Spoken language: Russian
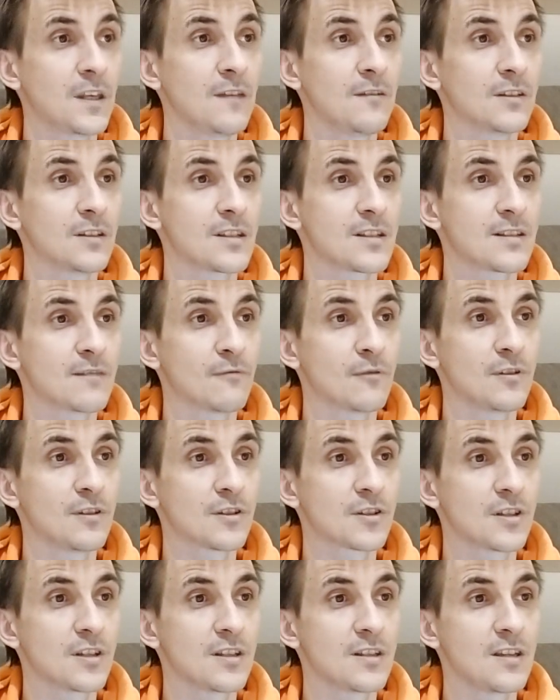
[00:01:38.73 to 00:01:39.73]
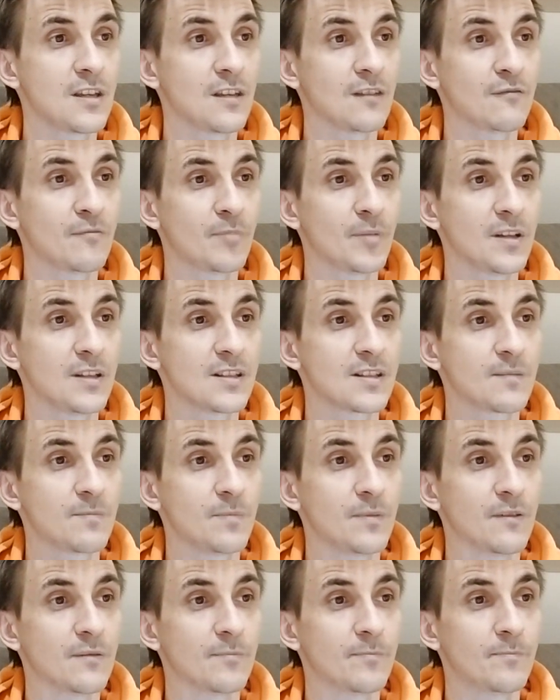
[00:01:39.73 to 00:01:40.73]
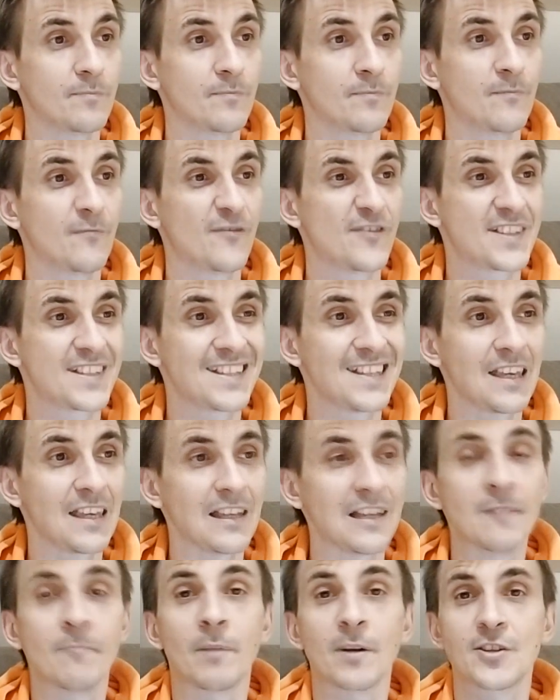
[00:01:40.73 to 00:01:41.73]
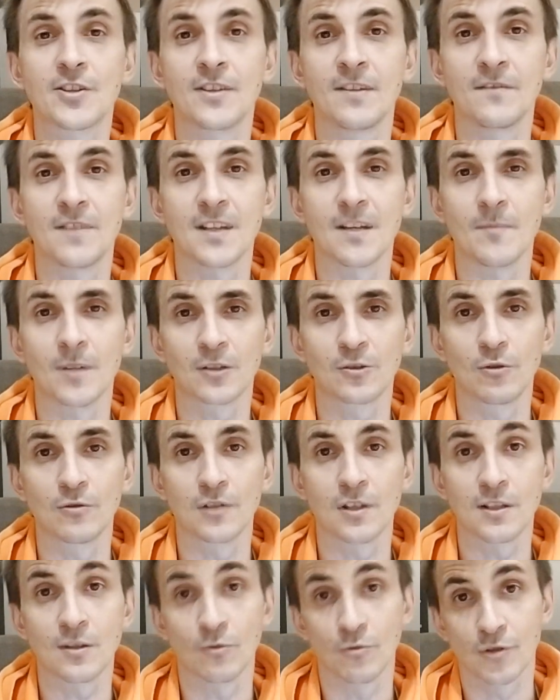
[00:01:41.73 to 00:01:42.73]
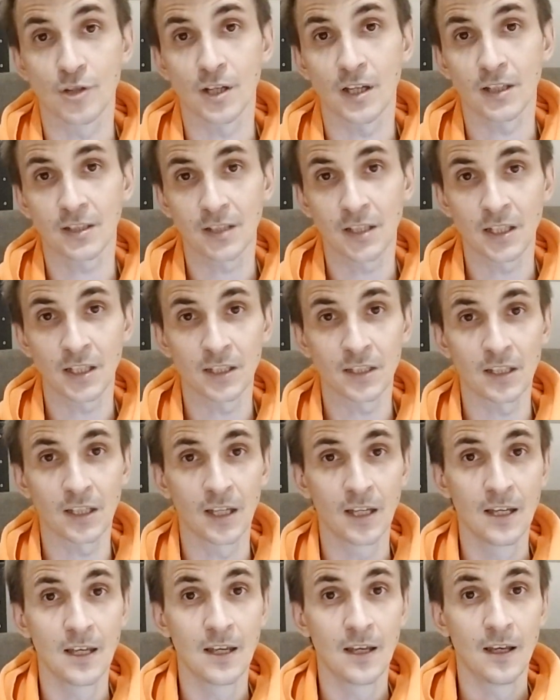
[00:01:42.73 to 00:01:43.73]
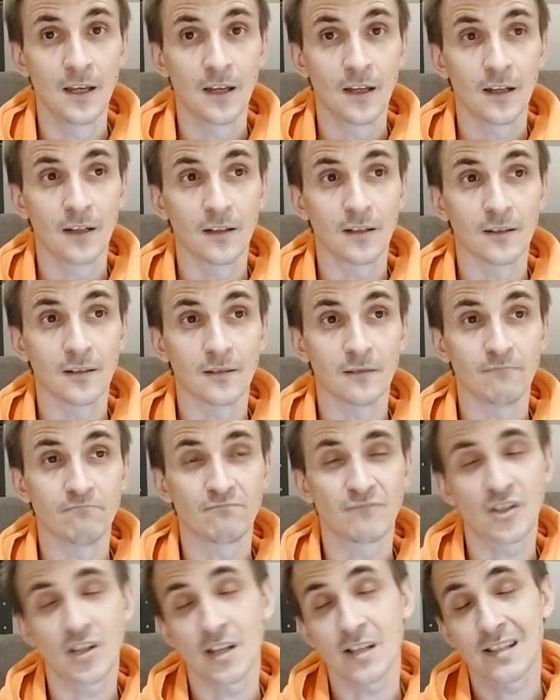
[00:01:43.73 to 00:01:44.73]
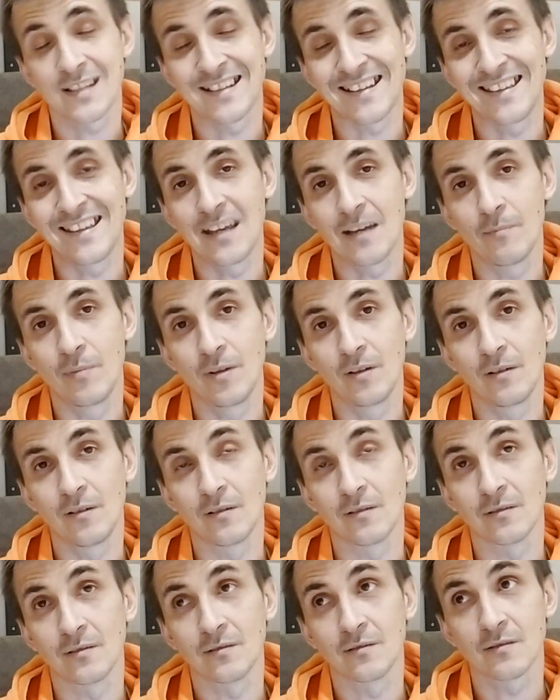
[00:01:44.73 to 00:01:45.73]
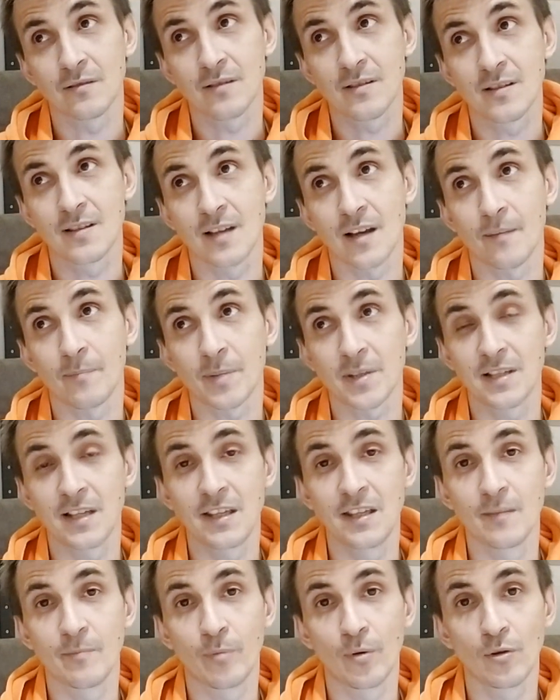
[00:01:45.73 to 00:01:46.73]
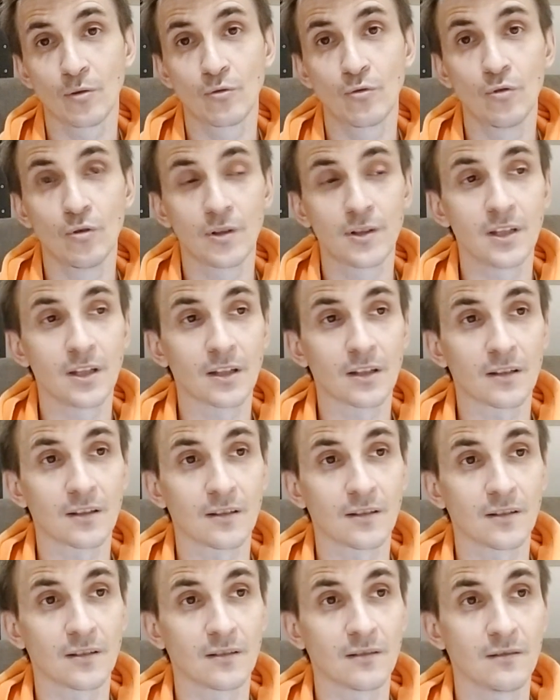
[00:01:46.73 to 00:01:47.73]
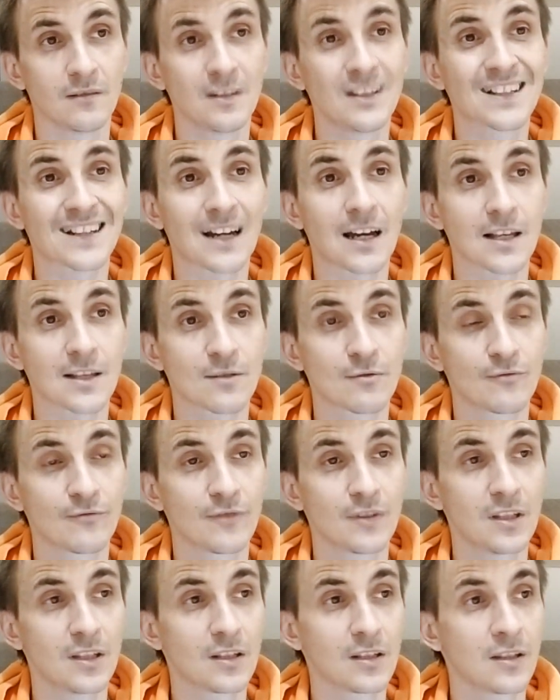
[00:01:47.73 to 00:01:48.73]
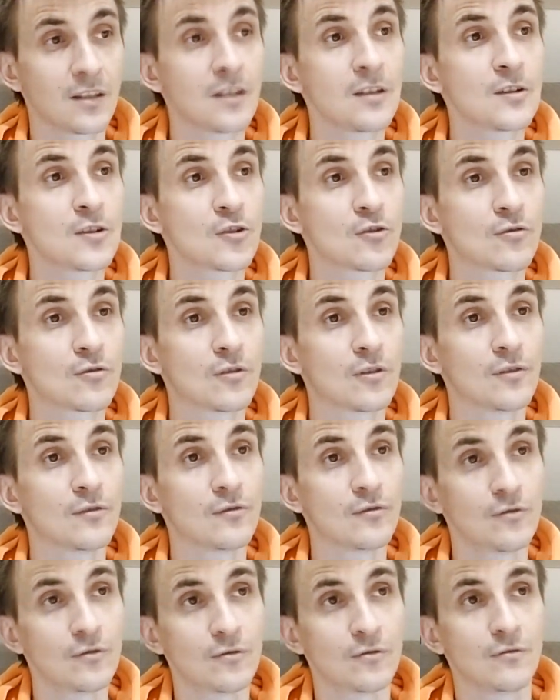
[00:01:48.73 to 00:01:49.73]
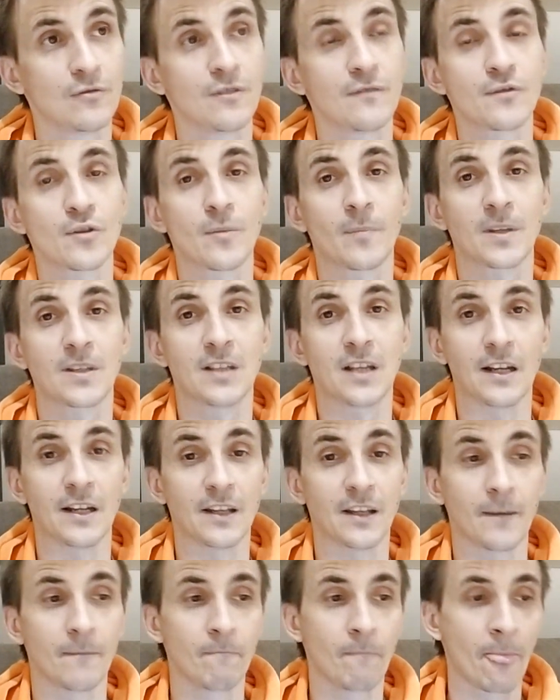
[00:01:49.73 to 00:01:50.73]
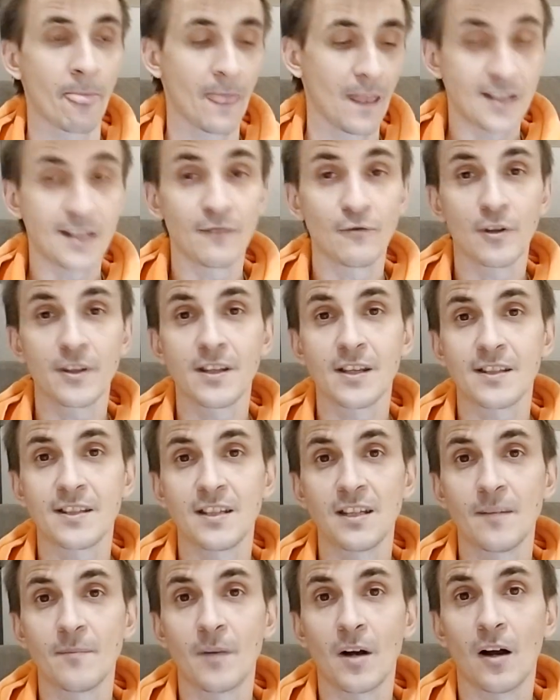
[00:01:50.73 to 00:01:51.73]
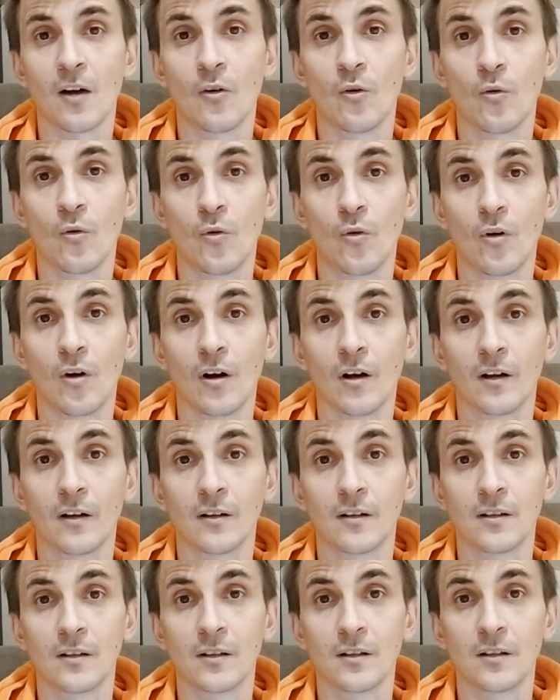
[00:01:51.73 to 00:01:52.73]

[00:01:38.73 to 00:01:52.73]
В Киеве на сегодняшний день, в принципе, все или почти все Макдональдсы уже открыты. Э, честно, не был э, за последние полгода э, ни разу в них еще, но не все потеряно. А сегодня тема о